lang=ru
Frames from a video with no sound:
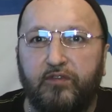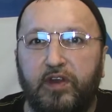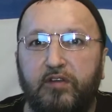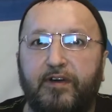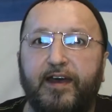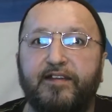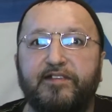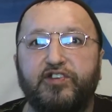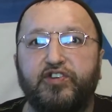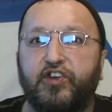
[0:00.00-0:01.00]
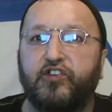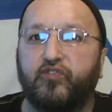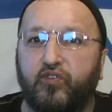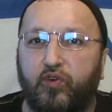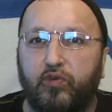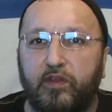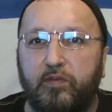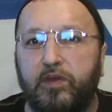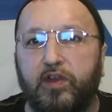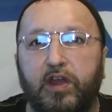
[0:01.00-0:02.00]
выливается через духовный
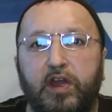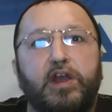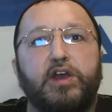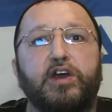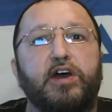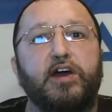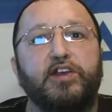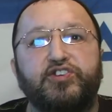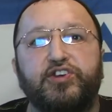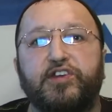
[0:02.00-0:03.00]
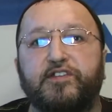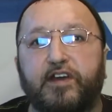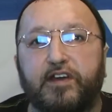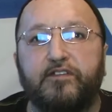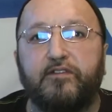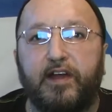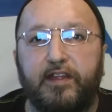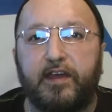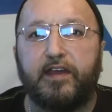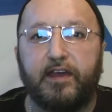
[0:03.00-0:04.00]
мир, через так
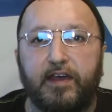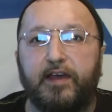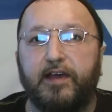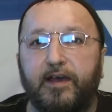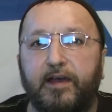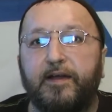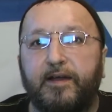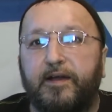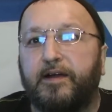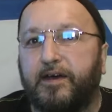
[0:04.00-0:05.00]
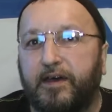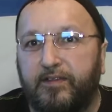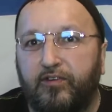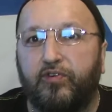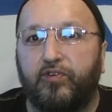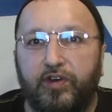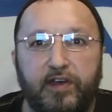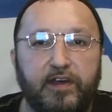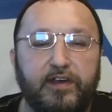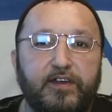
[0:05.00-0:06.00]
званых ну,
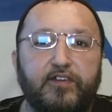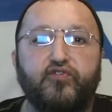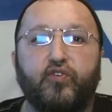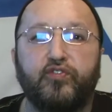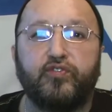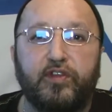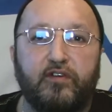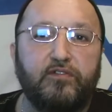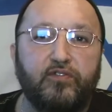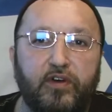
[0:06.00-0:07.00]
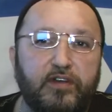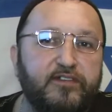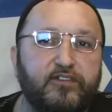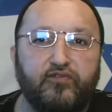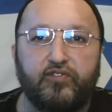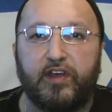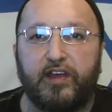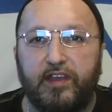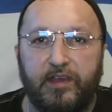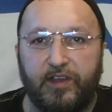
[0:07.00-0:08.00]
сосудов, ну, а сосуды,
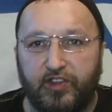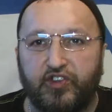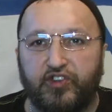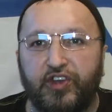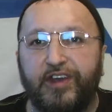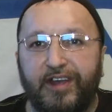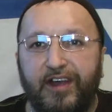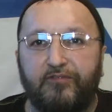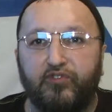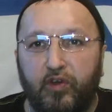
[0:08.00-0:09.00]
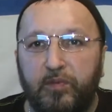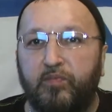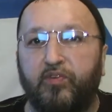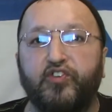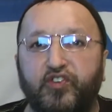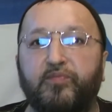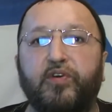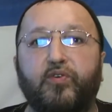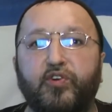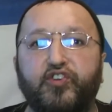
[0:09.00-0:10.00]
они ежешь в Доме Божьем
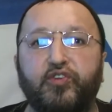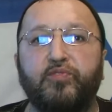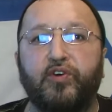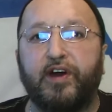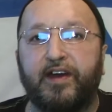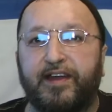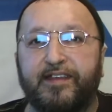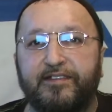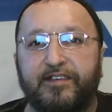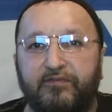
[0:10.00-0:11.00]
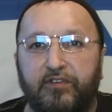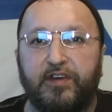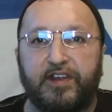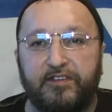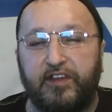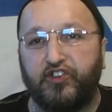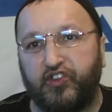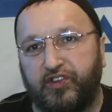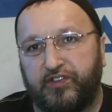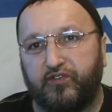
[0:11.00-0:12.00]
очень много разных
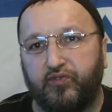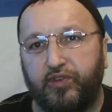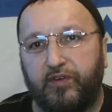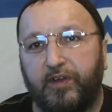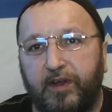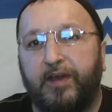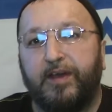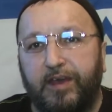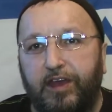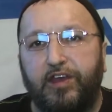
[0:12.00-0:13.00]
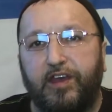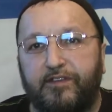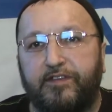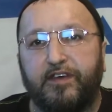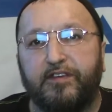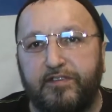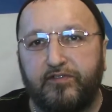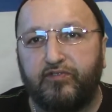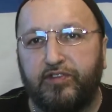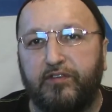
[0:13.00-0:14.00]
различных сосудов. И есть э,
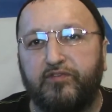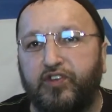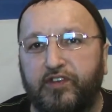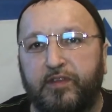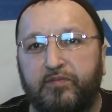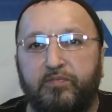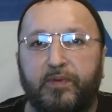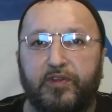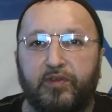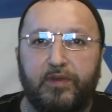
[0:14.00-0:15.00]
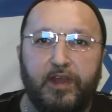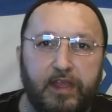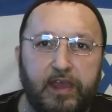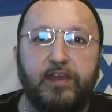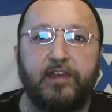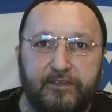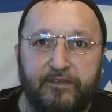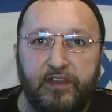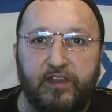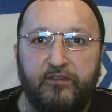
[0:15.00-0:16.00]
сосуды в чистом употреблении,
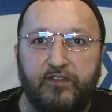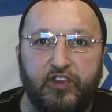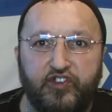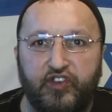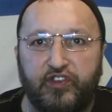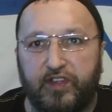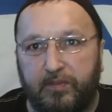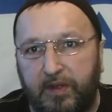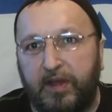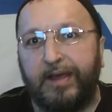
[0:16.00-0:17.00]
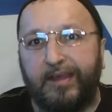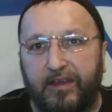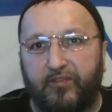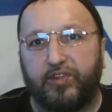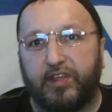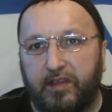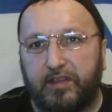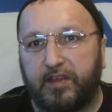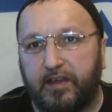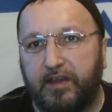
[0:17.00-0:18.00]
есть не в нечистом. Так вот
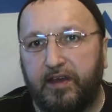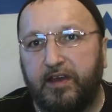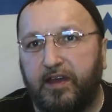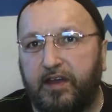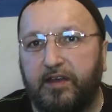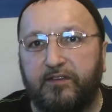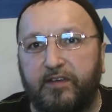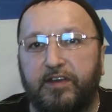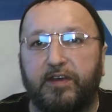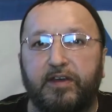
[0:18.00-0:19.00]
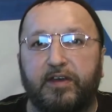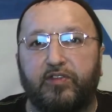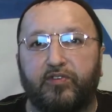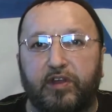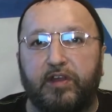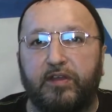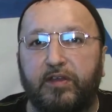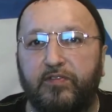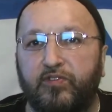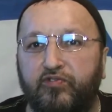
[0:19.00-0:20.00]
этот, э, э, который
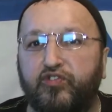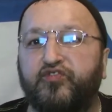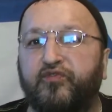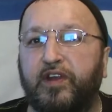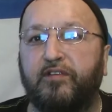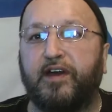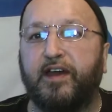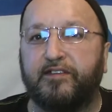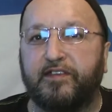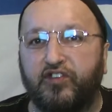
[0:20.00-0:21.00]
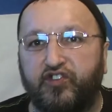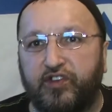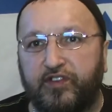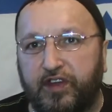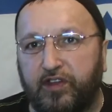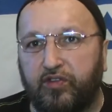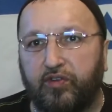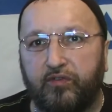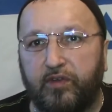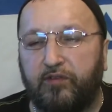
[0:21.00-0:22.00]
ну, выливается нечестие,
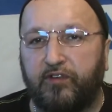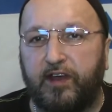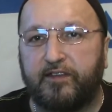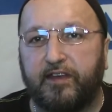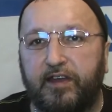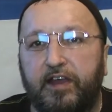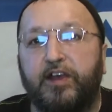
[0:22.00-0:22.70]
которое выливается